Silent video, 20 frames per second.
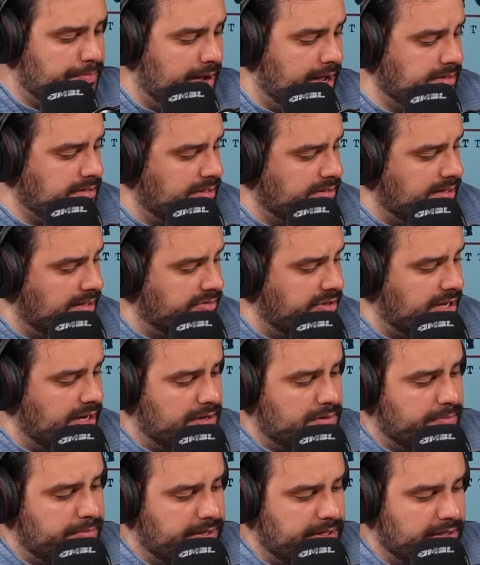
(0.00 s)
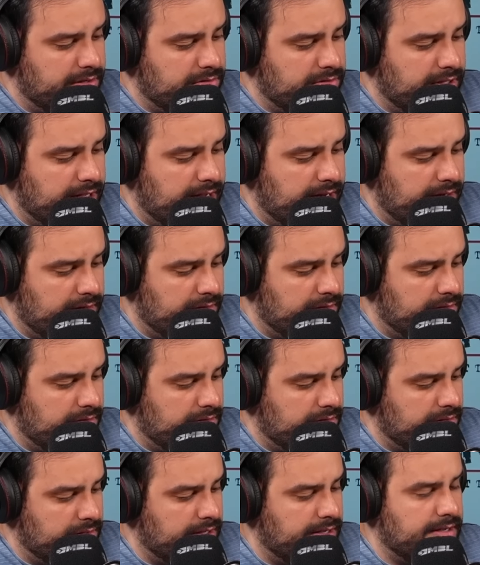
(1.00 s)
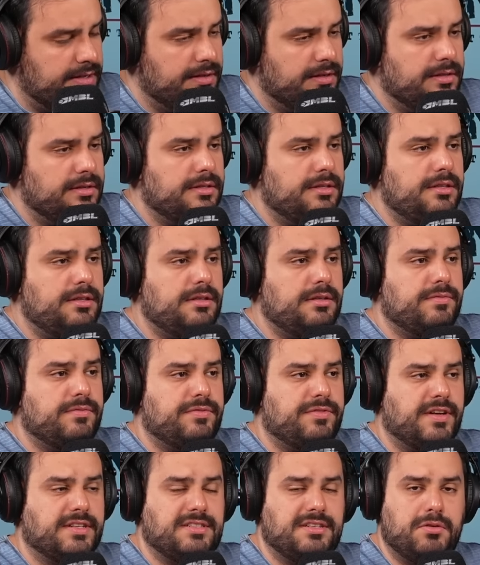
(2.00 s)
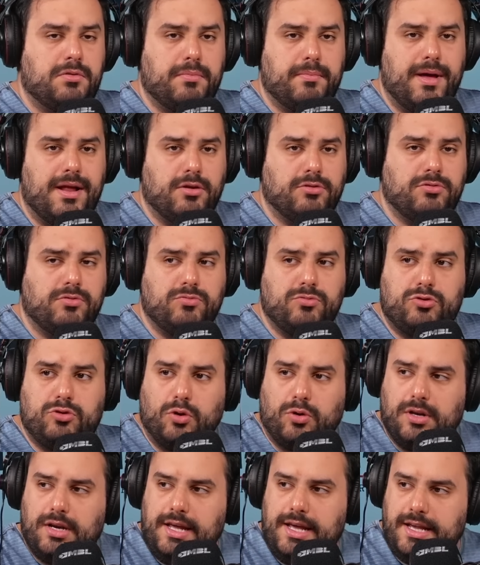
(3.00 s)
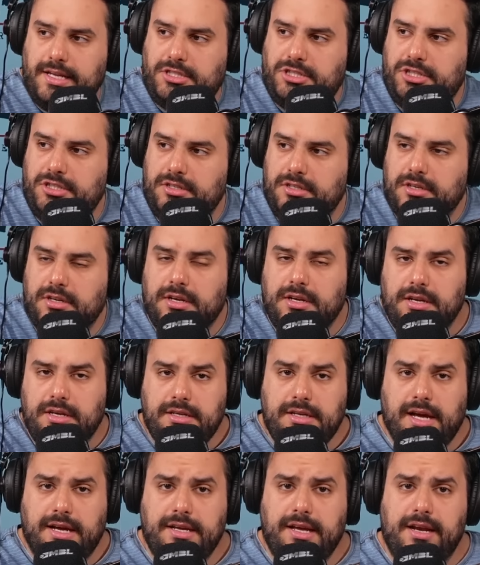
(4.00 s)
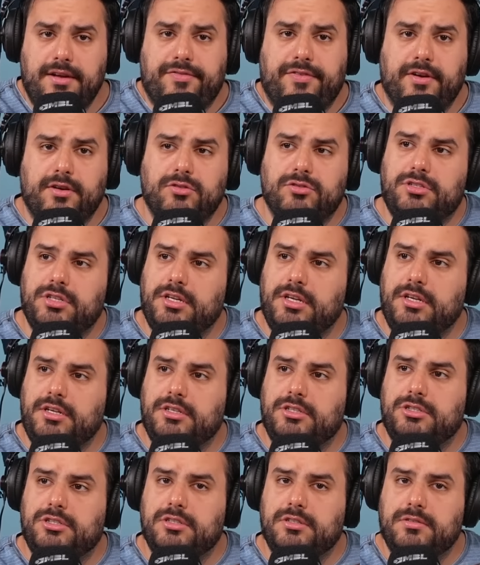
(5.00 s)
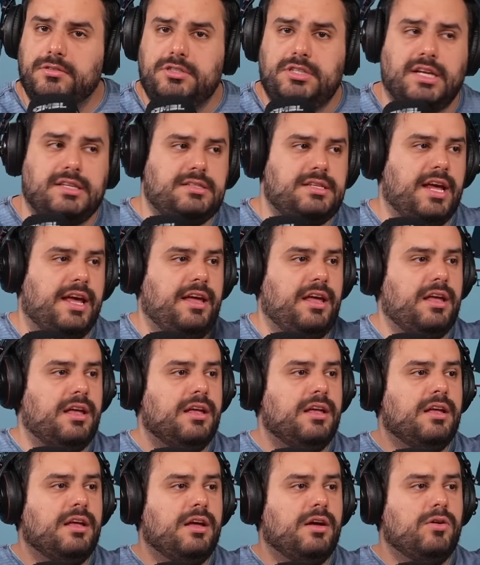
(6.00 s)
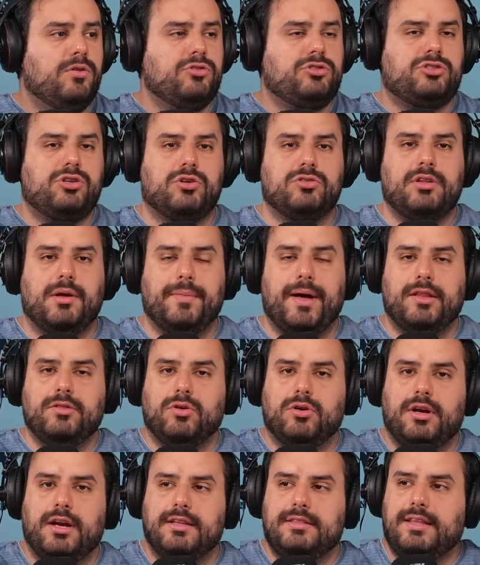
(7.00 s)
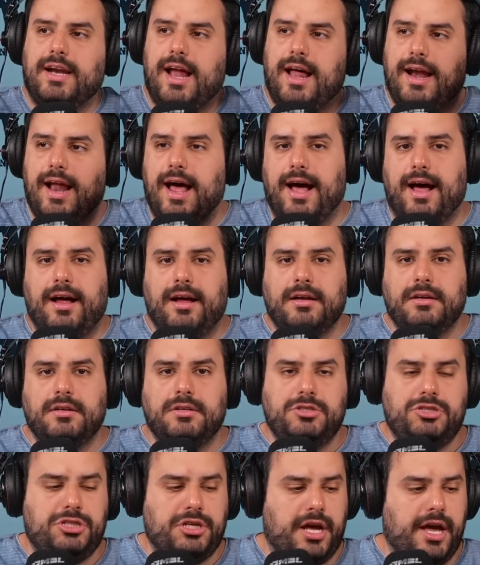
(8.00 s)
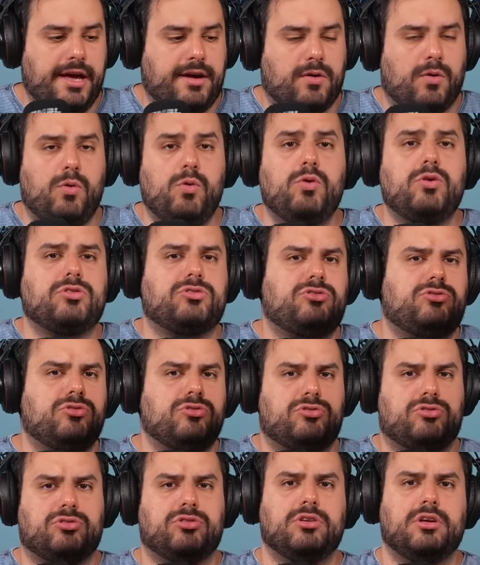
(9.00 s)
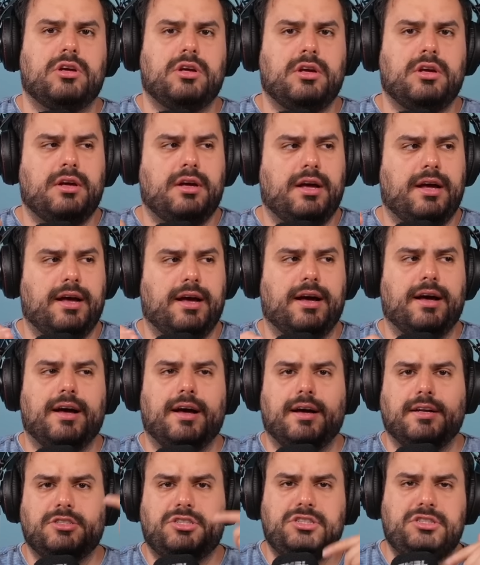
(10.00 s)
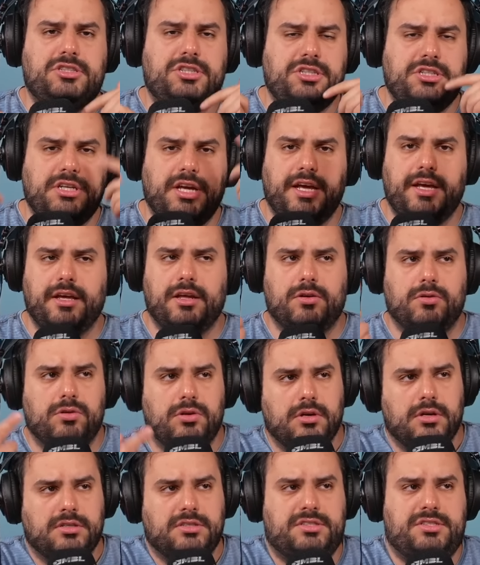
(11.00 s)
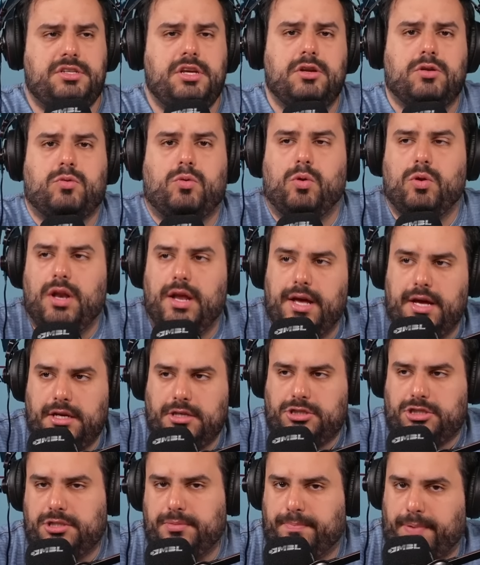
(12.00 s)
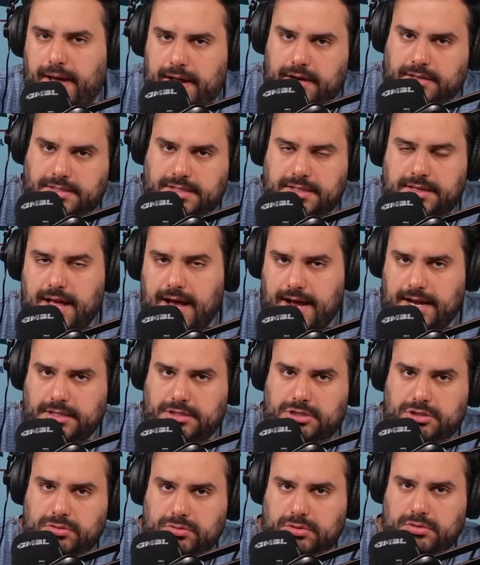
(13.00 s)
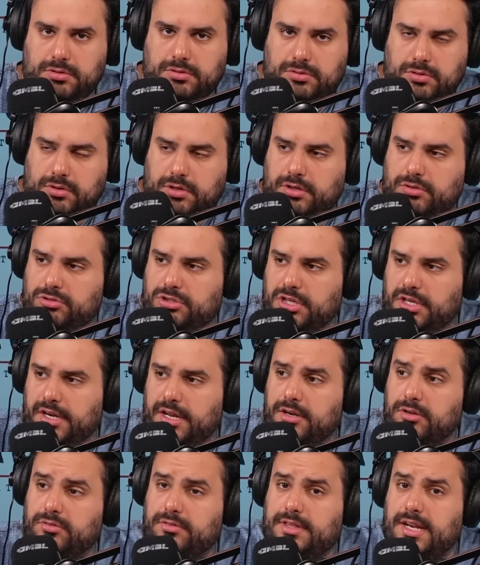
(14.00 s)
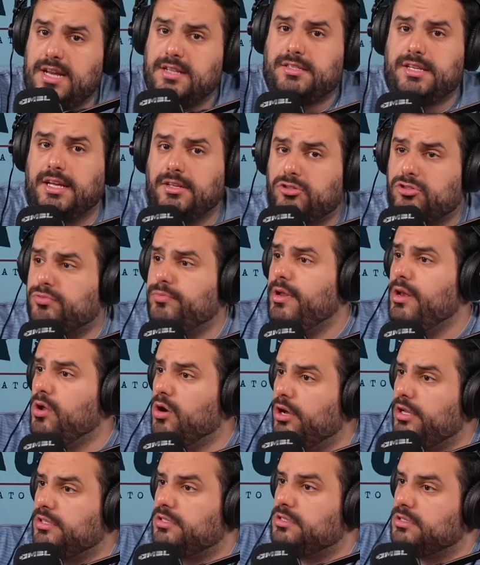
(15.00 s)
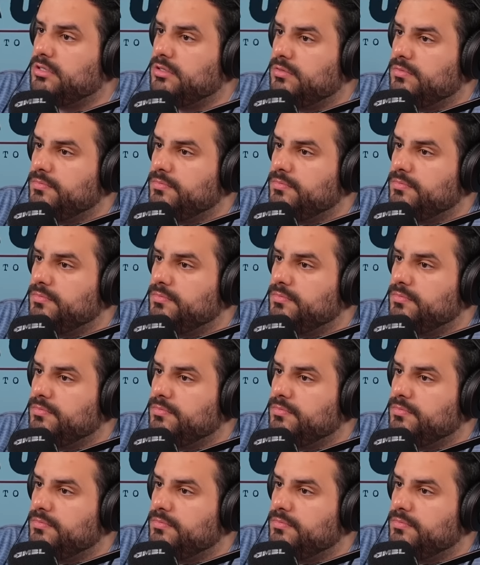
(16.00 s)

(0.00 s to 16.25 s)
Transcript: Paz, ele tava lá no banheiro dele, né? E fazendo um belo de um tolete. E aí ele falou o seguinte: já sei, o show da Madonna trará de recursos Uh, uh, de dinheiro circulante para a cidade do, do, Rio de Janeiro 300 milhões.